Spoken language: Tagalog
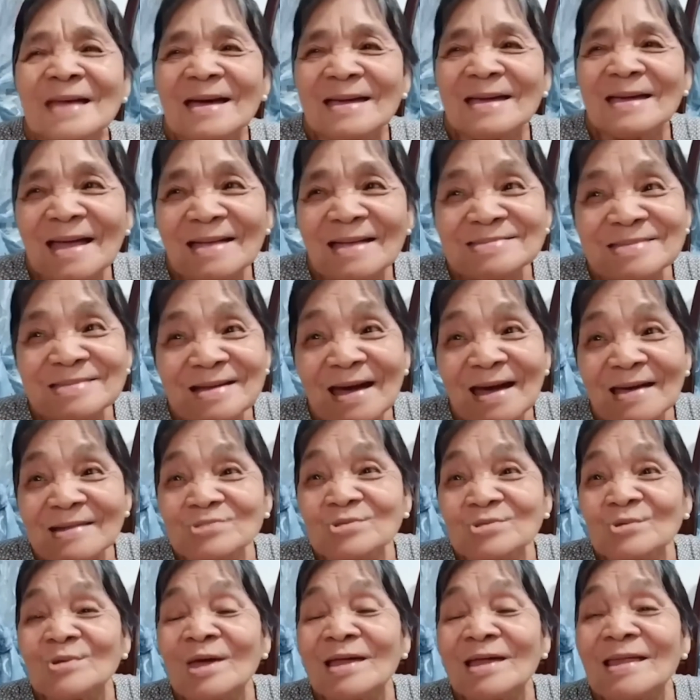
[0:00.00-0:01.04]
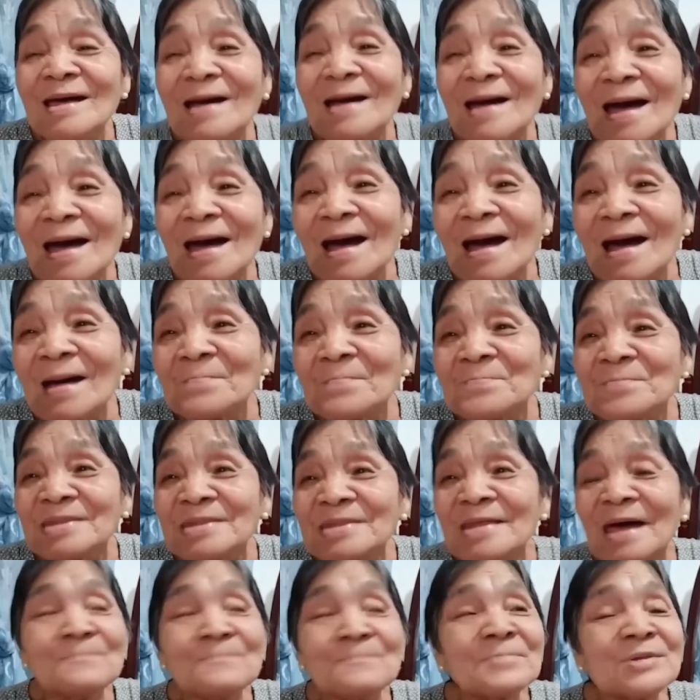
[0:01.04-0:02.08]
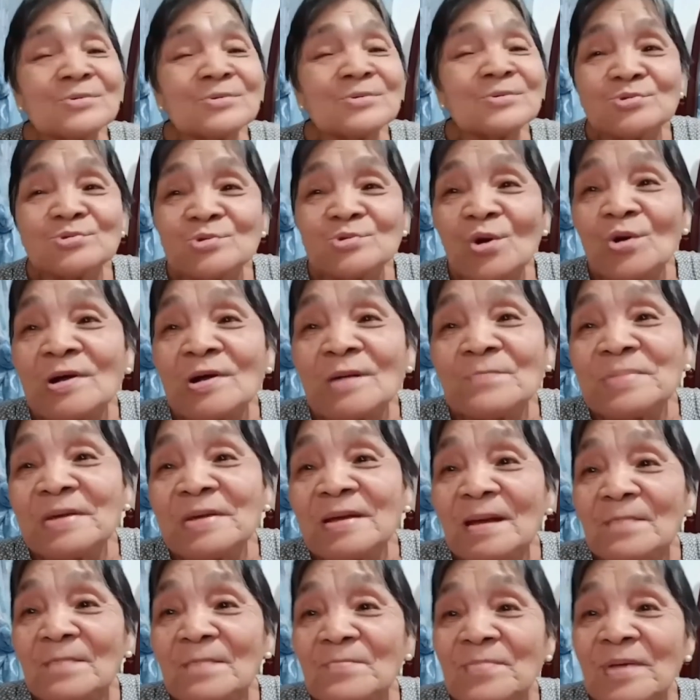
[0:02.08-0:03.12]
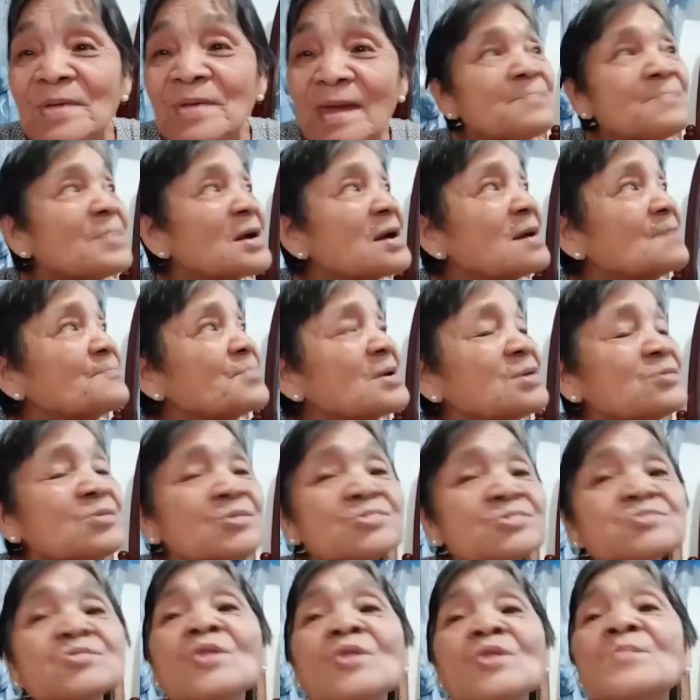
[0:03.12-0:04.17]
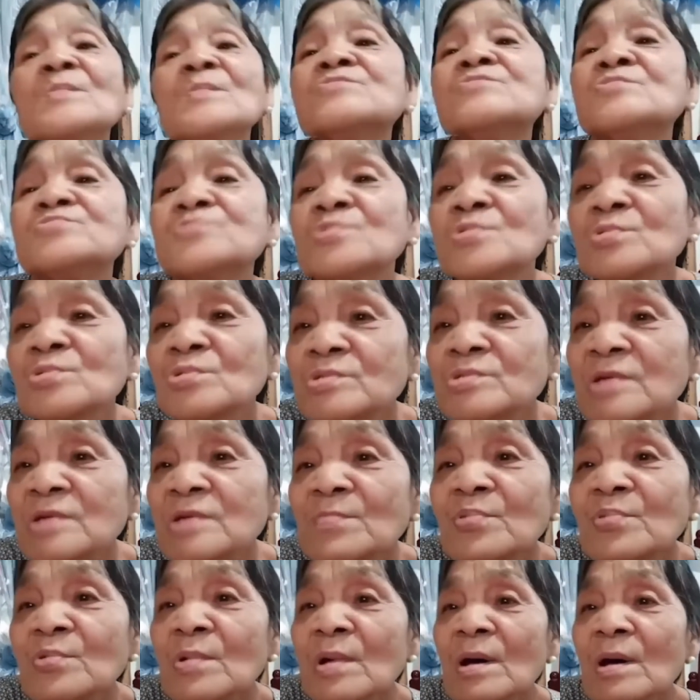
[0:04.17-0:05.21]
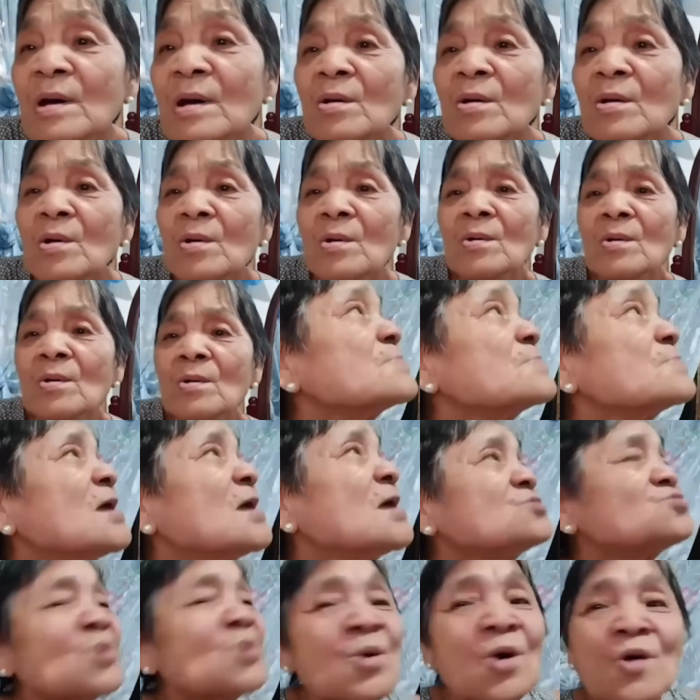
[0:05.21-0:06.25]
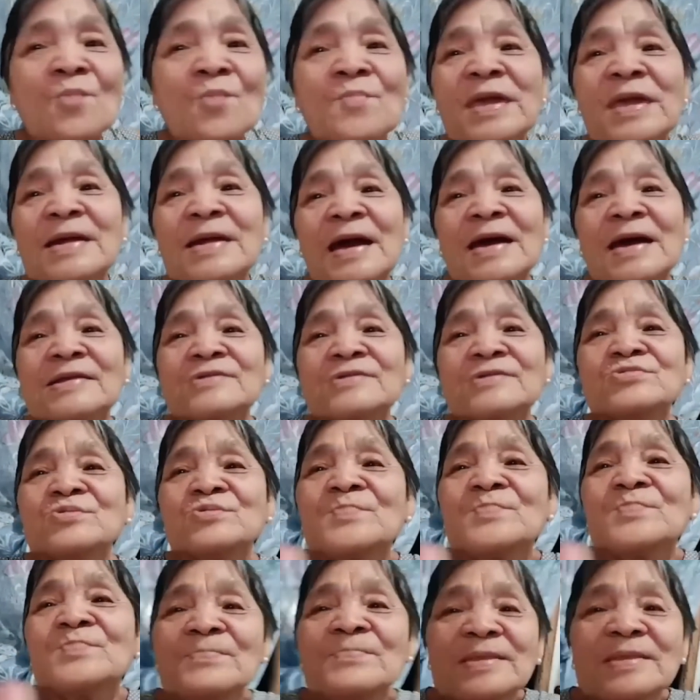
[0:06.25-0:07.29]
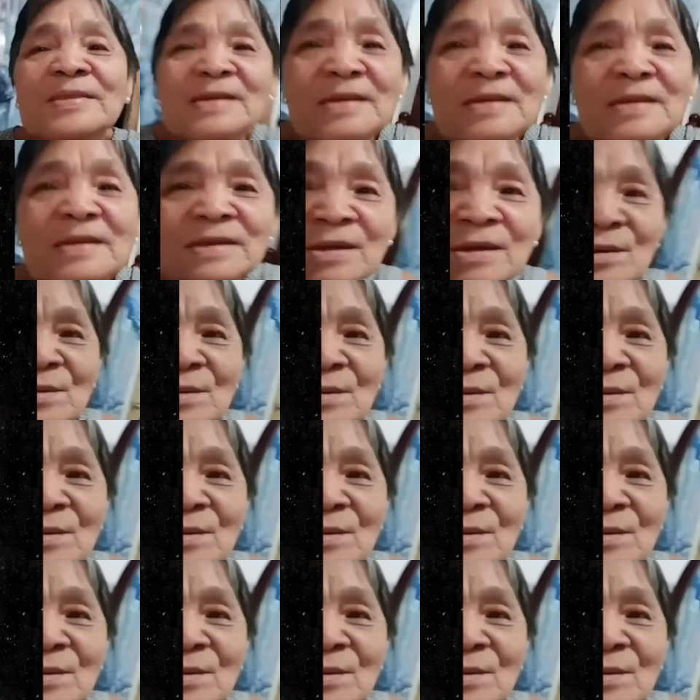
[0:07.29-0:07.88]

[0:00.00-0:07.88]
Kaya ako na lang ang pinapanood ko gabi-gabi. Pagkapanood ko, matutulog na po ako. Ito, may kanan pa pala eh.